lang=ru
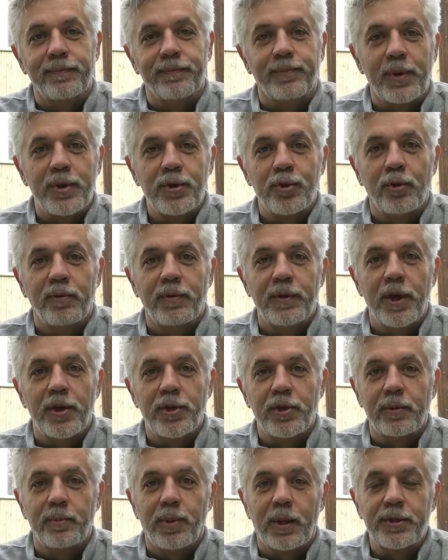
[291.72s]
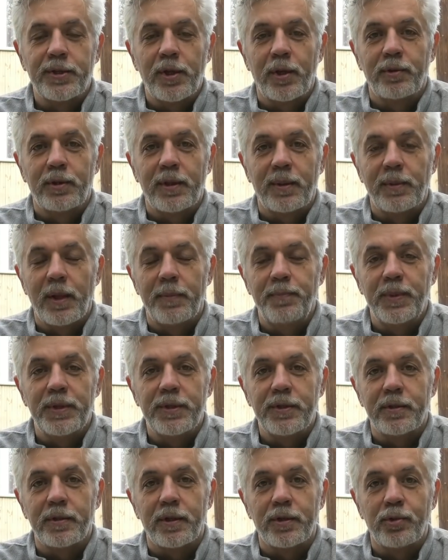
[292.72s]
почтовый ящик, бросают, там
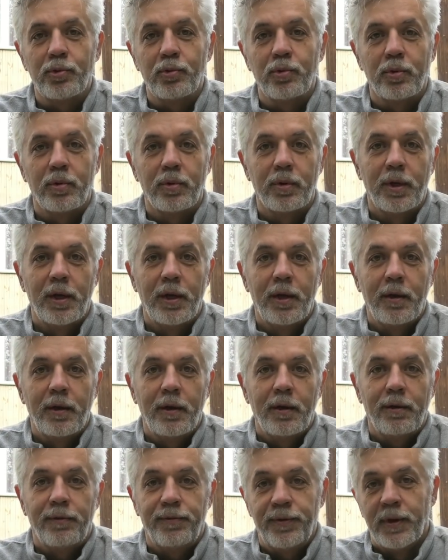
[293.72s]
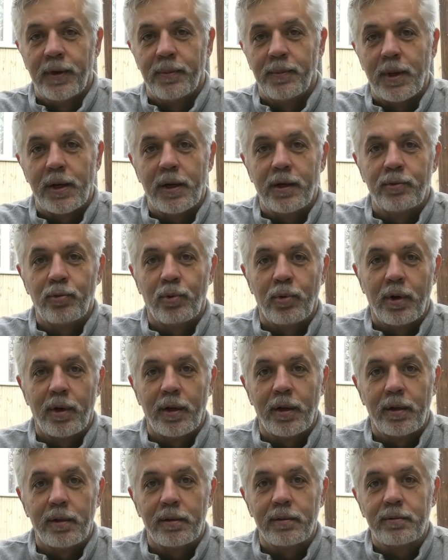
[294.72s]
написано, что фирма,
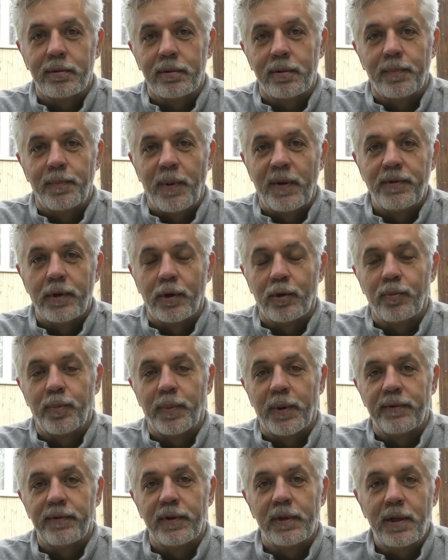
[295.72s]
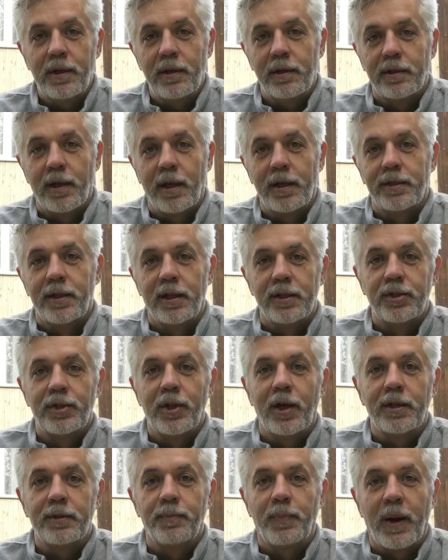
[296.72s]
которая э, поверку провела, она и
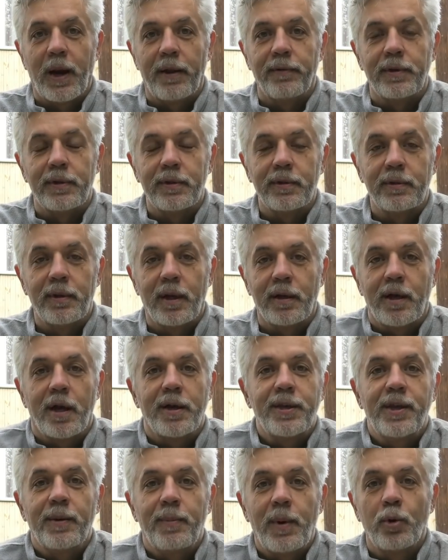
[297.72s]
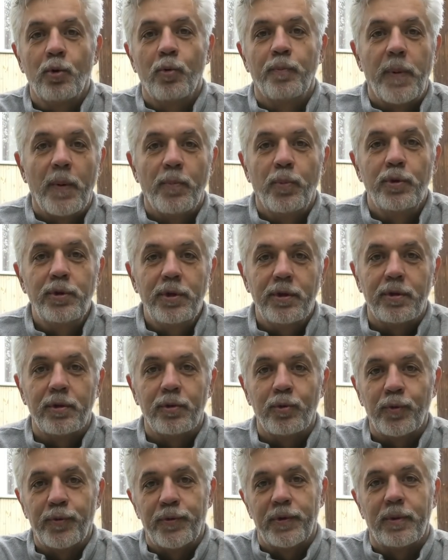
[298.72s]
должна отправить. А как я могу побудить
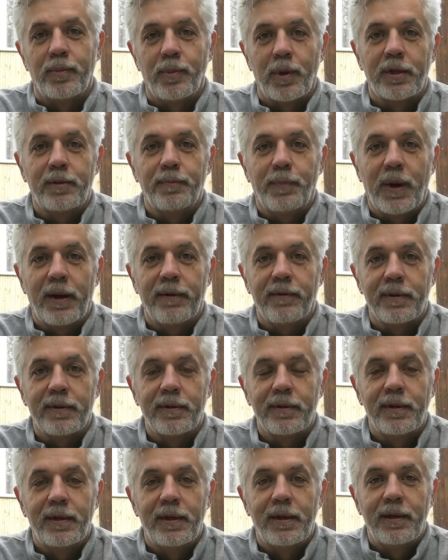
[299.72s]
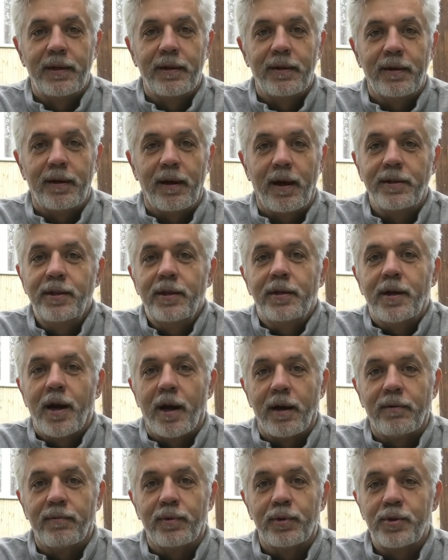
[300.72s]
эту фирму отправить? А
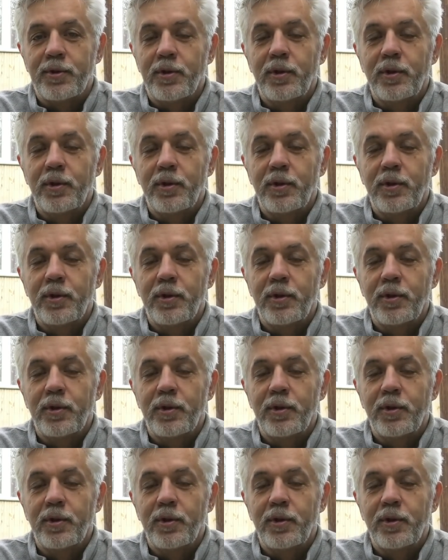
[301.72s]
никак. Вот с